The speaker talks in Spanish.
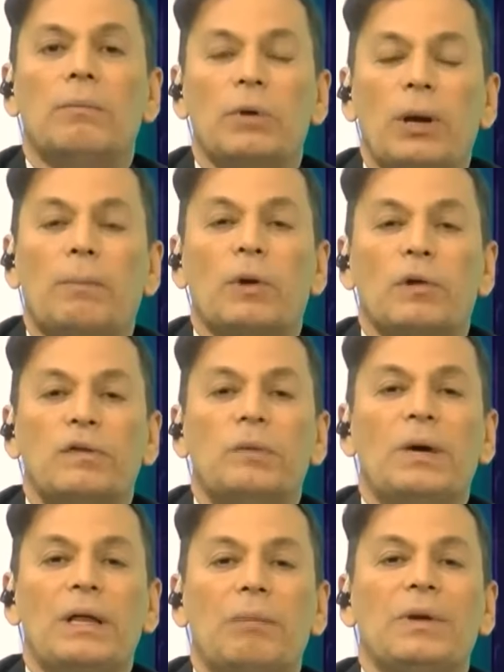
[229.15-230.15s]
pero
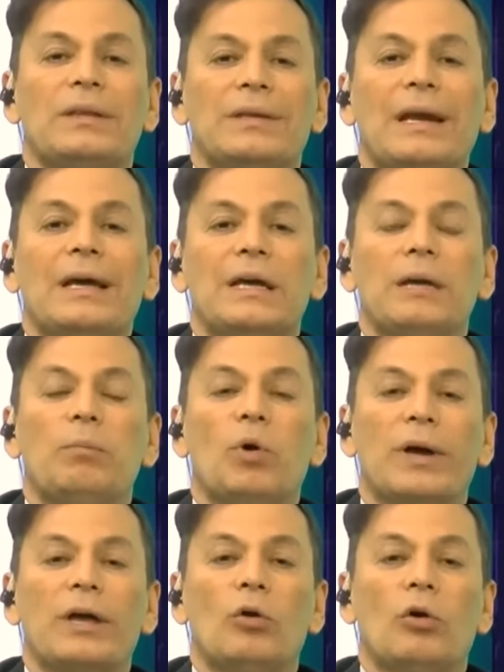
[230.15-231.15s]
aproximadamente el
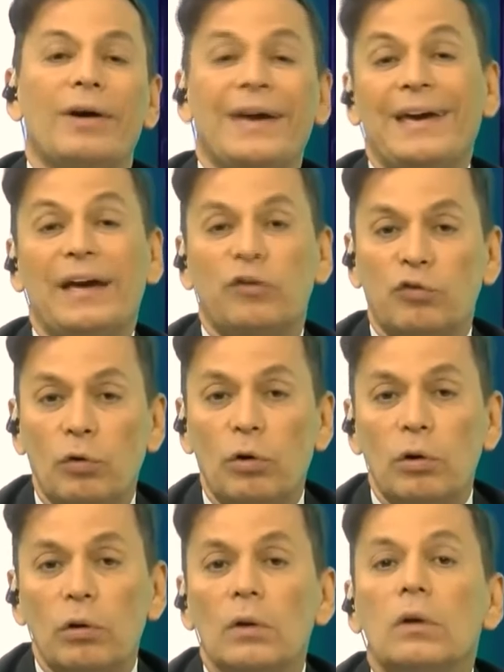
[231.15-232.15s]
equipo quedó en
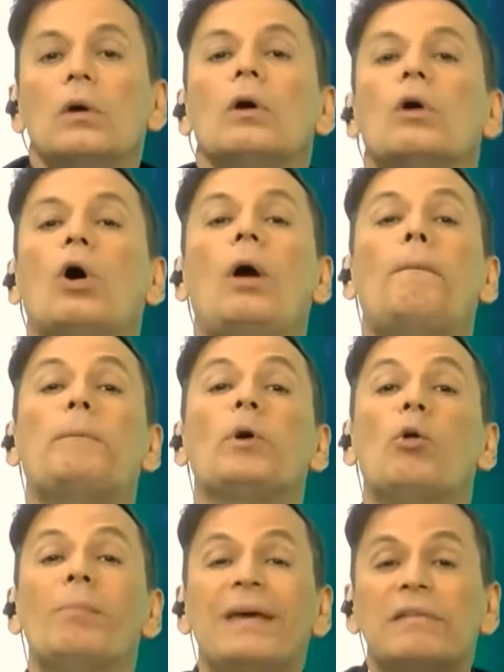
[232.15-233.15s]
azul con
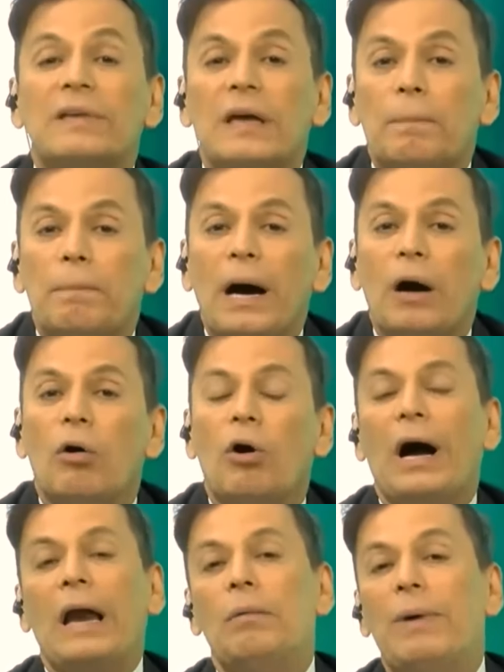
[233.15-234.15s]
promesa de
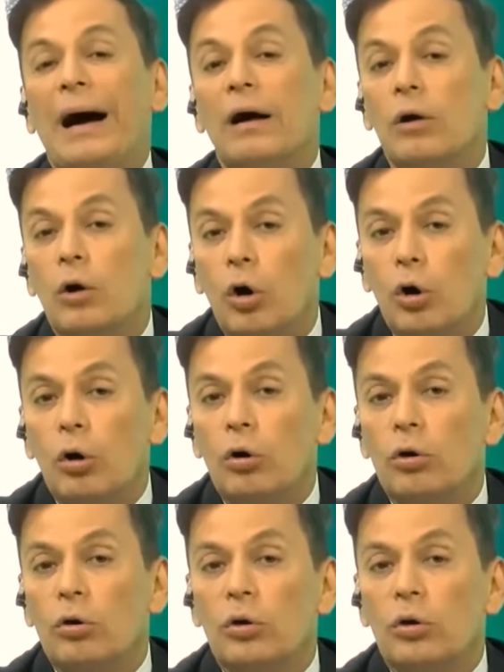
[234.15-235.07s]
pago al banco